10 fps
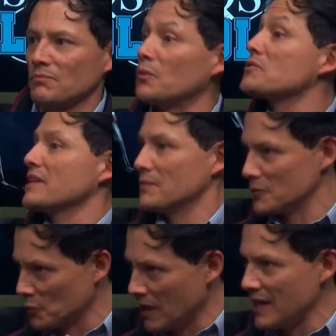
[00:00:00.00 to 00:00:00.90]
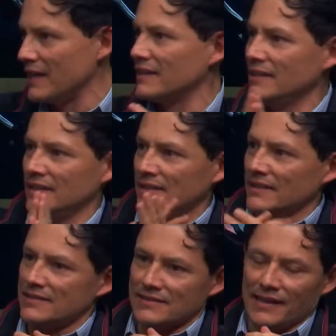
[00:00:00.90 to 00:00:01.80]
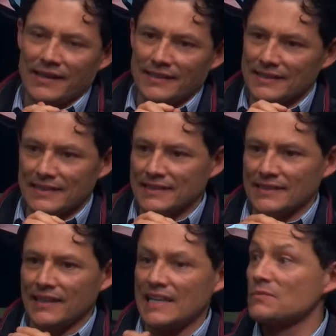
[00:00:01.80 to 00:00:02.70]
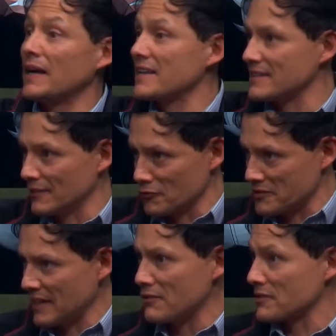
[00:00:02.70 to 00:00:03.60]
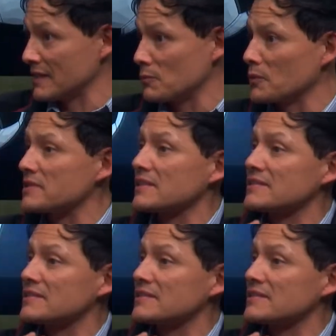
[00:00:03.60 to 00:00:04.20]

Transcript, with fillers: publicidad virtual, está las vallas en los estadios, que es la publicidad